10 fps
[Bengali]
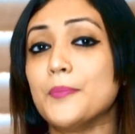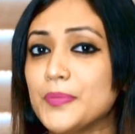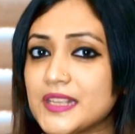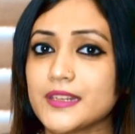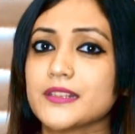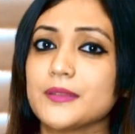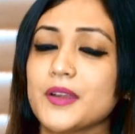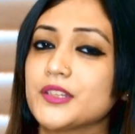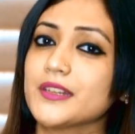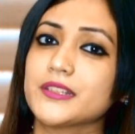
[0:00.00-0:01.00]
বিজনেস
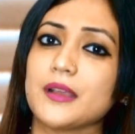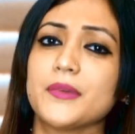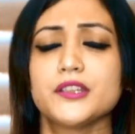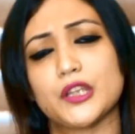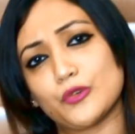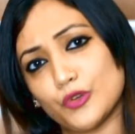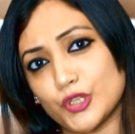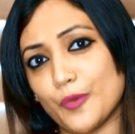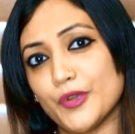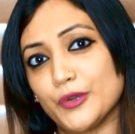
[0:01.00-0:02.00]
ইমার্জেন্সি আমার যে কোনো
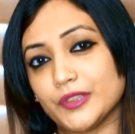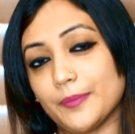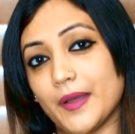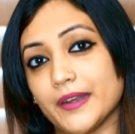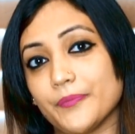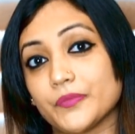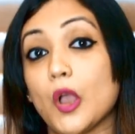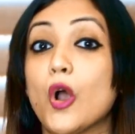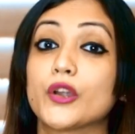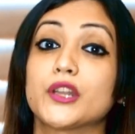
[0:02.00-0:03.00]
সময় হতে পারে
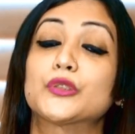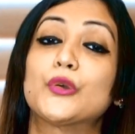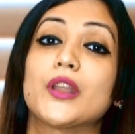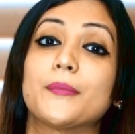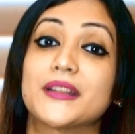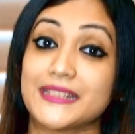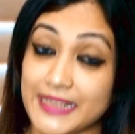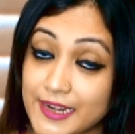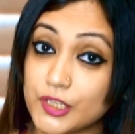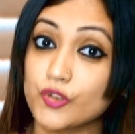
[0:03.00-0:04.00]
হঠাৎ করে আমার
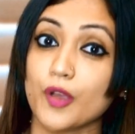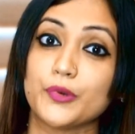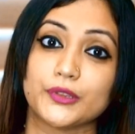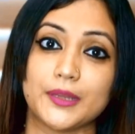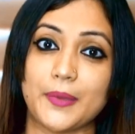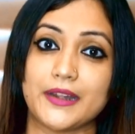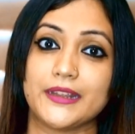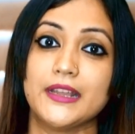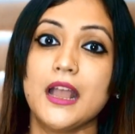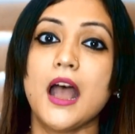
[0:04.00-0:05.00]
সেলস ড্রপ হতে পারে
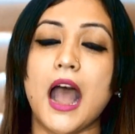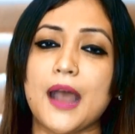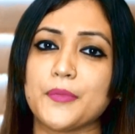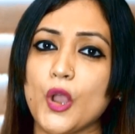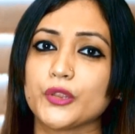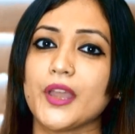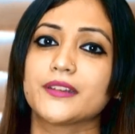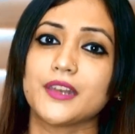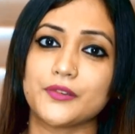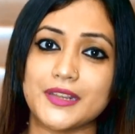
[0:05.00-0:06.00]
আমি হয়তো
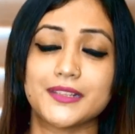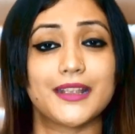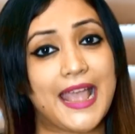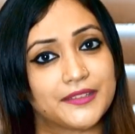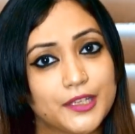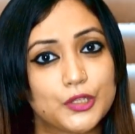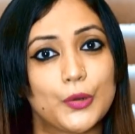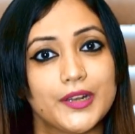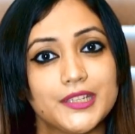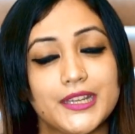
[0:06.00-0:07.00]
একটা রিস্ক অ্যাসেস
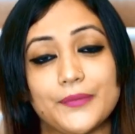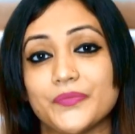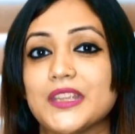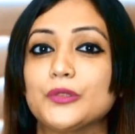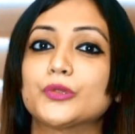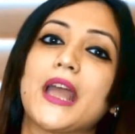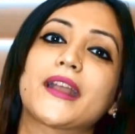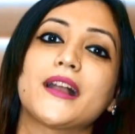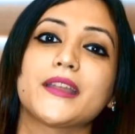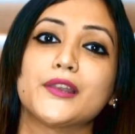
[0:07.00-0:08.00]
করেছি কিন্তু
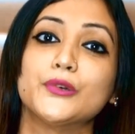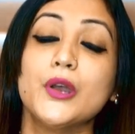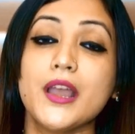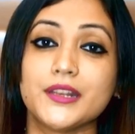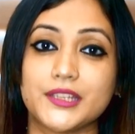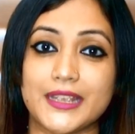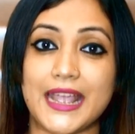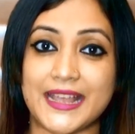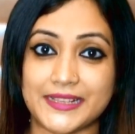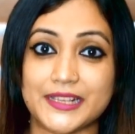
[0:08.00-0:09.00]
দেখা গেল যে
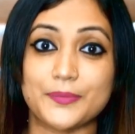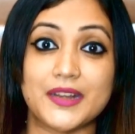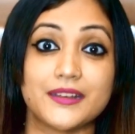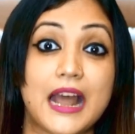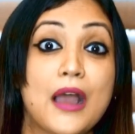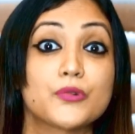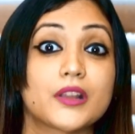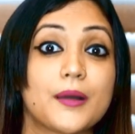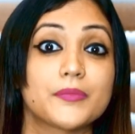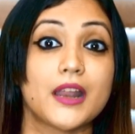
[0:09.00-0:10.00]
অ্যাসেসমেন্টের
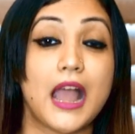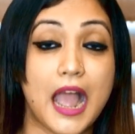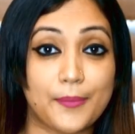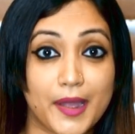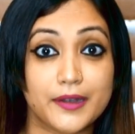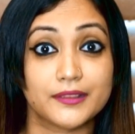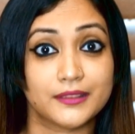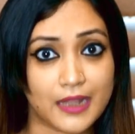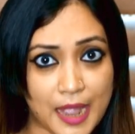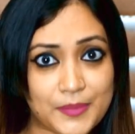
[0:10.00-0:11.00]
আউটকামটা আমার
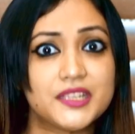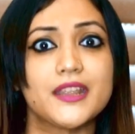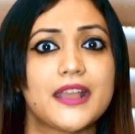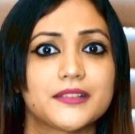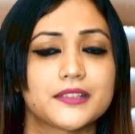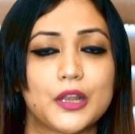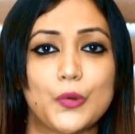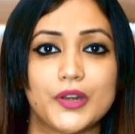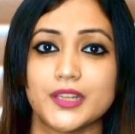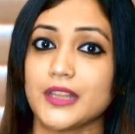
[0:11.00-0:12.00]
আমি যে অ্যাসেসটা
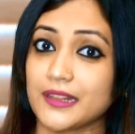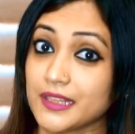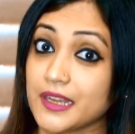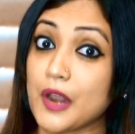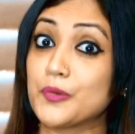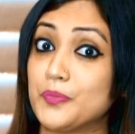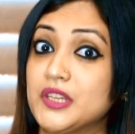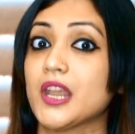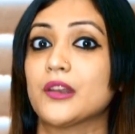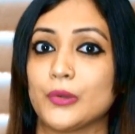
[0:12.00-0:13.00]
করেছি তার থেকে আরও
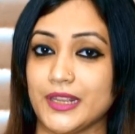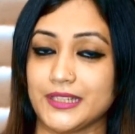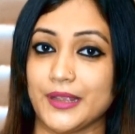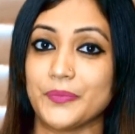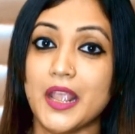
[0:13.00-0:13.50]
বিশাল হয়েছে